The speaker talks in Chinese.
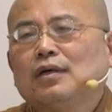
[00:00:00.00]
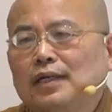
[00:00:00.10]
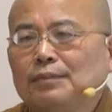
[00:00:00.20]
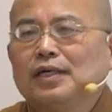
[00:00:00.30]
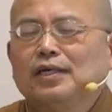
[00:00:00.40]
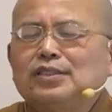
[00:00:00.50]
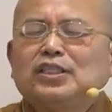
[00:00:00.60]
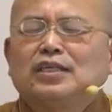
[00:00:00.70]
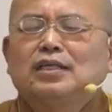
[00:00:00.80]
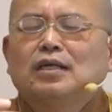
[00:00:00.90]
那么而
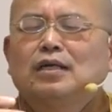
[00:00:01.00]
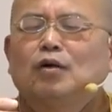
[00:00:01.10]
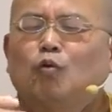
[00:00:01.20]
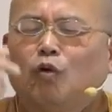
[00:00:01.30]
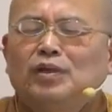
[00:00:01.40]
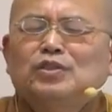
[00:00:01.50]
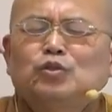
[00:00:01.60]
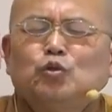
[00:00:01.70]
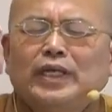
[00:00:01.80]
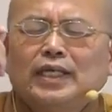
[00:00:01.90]
且我们
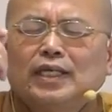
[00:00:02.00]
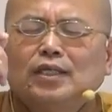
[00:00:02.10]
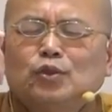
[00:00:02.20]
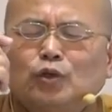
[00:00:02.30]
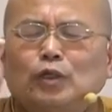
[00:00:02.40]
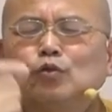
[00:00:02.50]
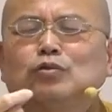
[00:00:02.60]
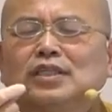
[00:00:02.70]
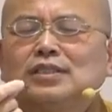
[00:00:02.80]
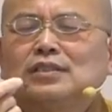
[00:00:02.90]
最最
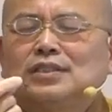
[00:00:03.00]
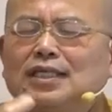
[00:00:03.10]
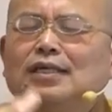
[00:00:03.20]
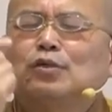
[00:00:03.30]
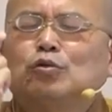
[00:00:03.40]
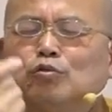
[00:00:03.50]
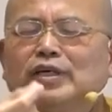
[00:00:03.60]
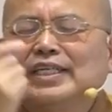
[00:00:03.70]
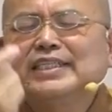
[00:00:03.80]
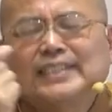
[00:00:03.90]
苦的是这个苦
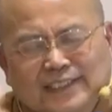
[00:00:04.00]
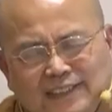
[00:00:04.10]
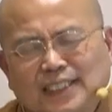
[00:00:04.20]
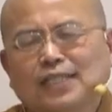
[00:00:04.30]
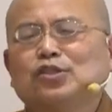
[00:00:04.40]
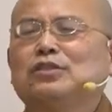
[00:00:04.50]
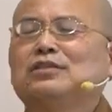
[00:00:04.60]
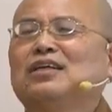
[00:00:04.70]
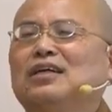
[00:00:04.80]
会一直下去，